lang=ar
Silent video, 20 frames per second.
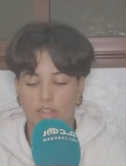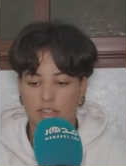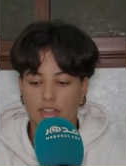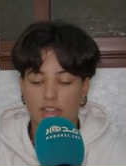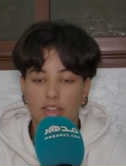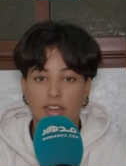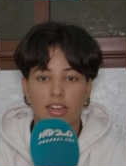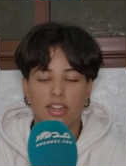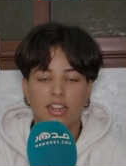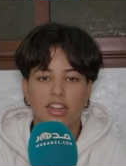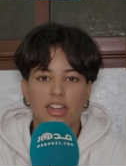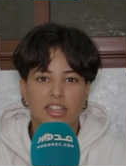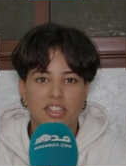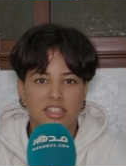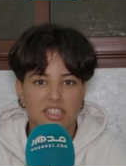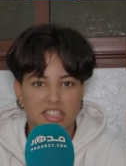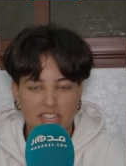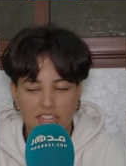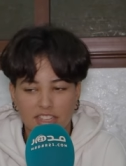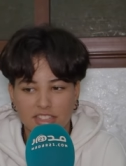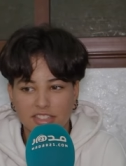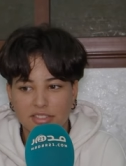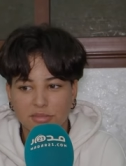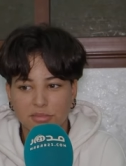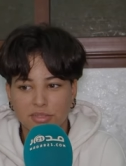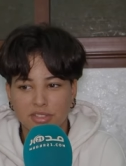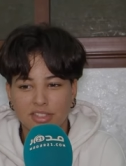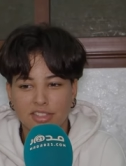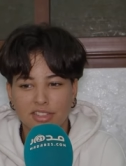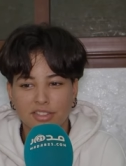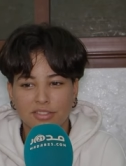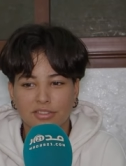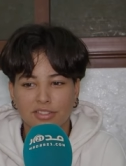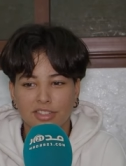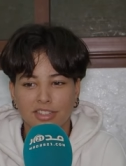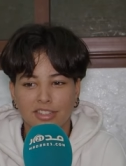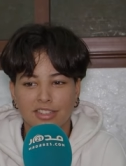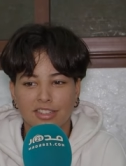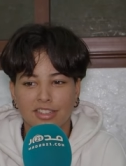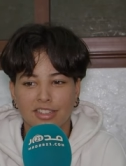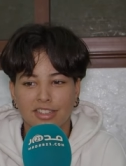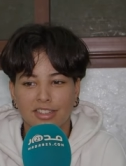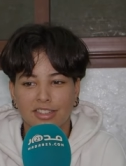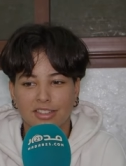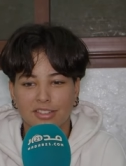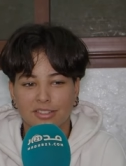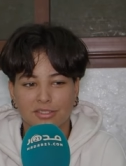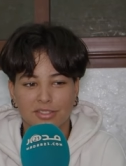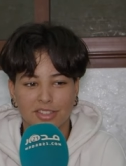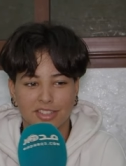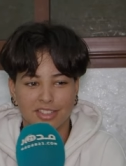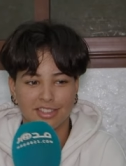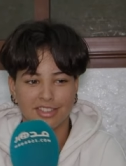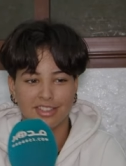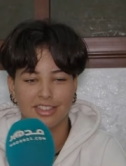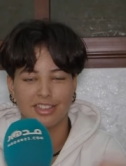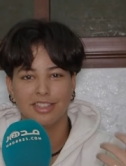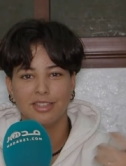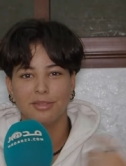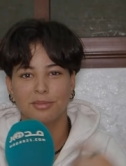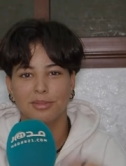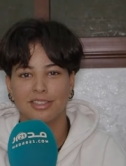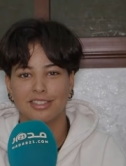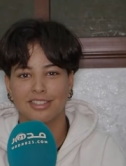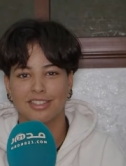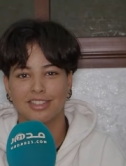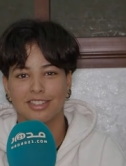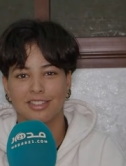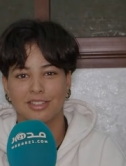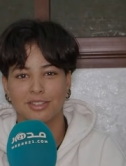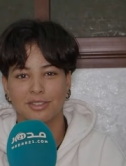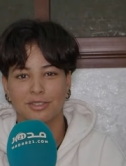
كنلقى انتقادات بزاف في هاد في هاد اللباس هذا